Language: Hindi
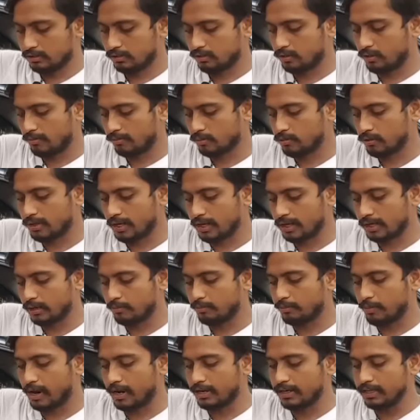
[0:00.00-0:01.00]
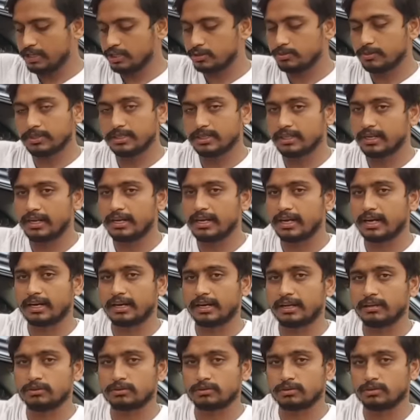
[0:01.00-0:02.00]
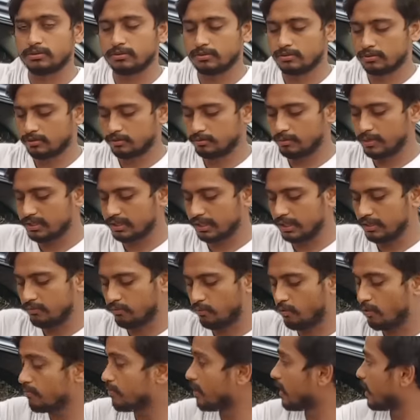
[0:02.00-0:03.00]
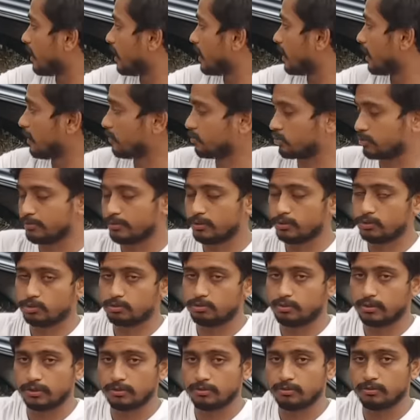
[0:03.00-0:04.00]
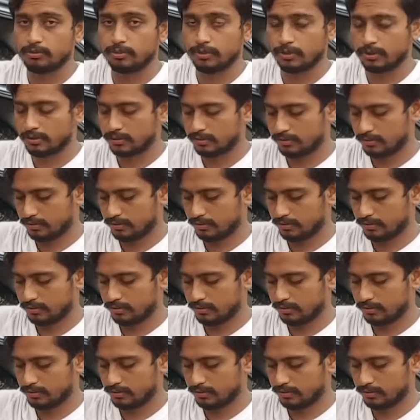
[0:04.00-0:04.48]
तो हमको क्या करना पानी इसमें से नहीं लगाना है उसको बस खाली फोम लगाना है उसमें उस पर ऊपर